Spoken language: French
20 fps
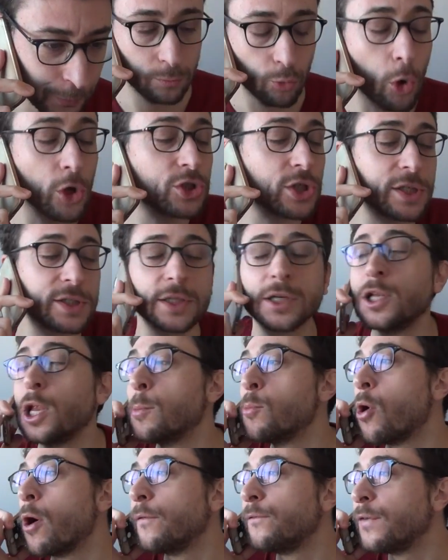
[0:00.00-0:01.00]
Bon, ça c'est
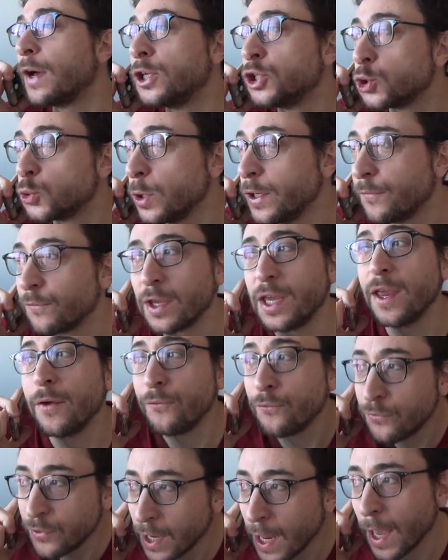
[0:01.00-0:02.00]
clairement enfin, un juif qui est
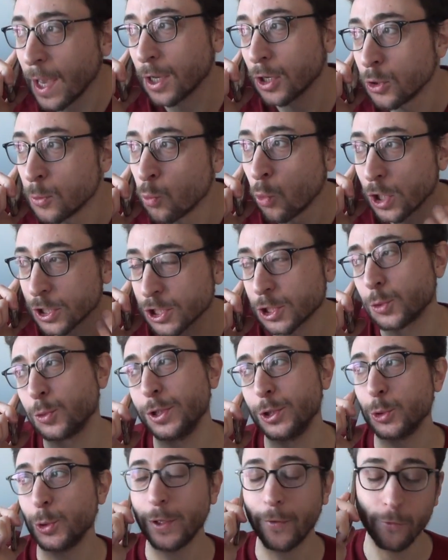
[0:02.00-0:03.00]
fier que moi je
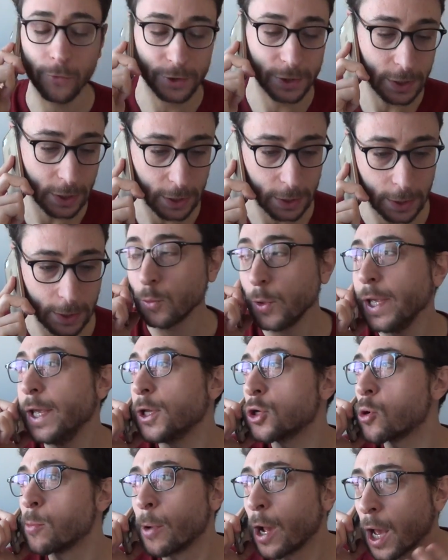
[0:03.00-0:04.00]
suis juif aussi.
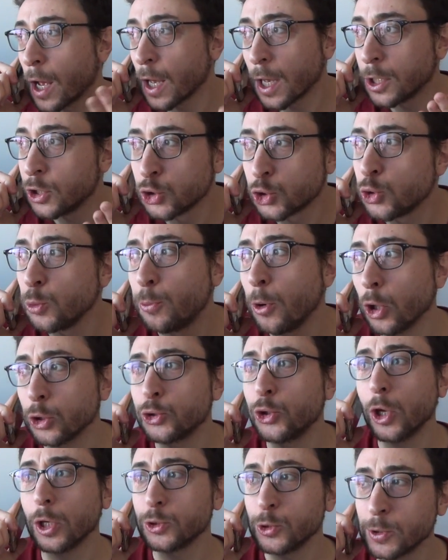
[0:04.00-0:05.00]
Oui, comme un
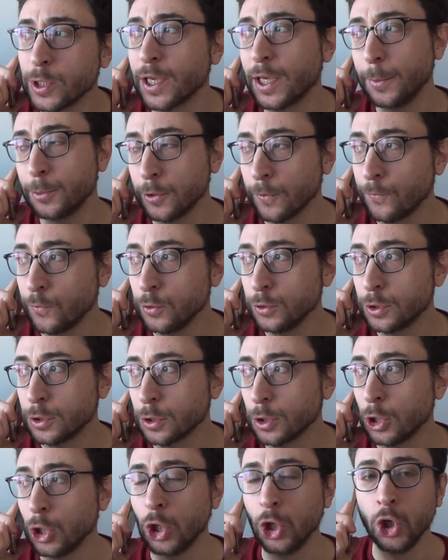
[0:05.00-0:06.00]
supporter d'une équipe de foot.